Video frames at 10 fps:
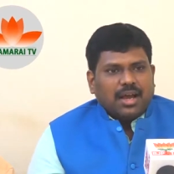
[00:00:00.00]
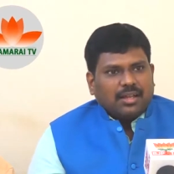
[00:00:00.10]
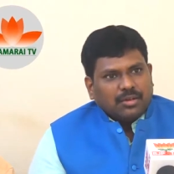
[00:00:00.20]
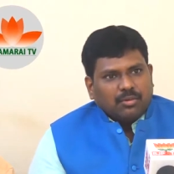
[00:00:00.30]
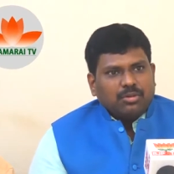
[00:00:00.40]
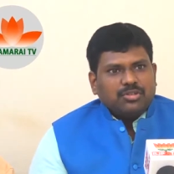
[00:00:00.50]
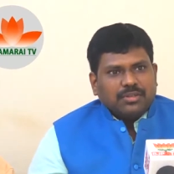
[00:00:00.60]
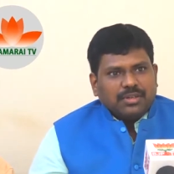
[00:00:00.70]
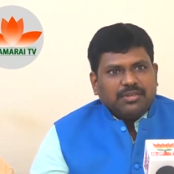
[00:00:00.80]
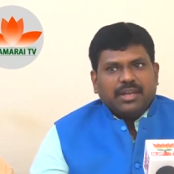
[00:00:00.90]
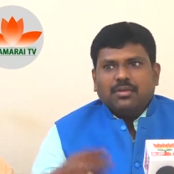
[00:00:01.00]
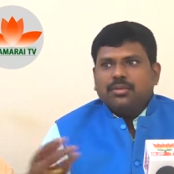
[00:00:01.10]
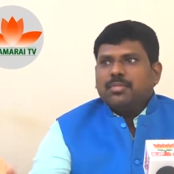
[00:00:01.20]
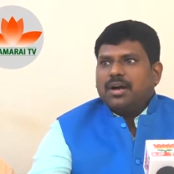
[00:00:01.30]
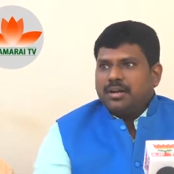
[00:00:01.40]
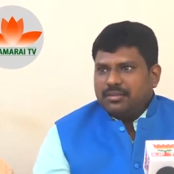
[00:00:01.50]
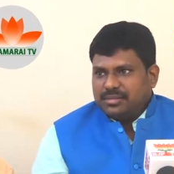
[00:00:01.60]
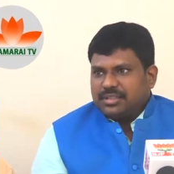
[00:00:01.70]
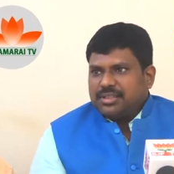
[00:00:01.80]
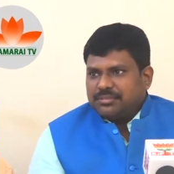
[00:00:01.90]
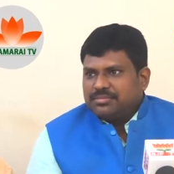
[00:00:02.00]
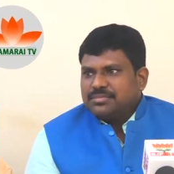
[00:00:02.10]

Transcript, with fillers: அந்த கூட்ஸ் வந்து வேற ஒரு மாநிலத்துக்கு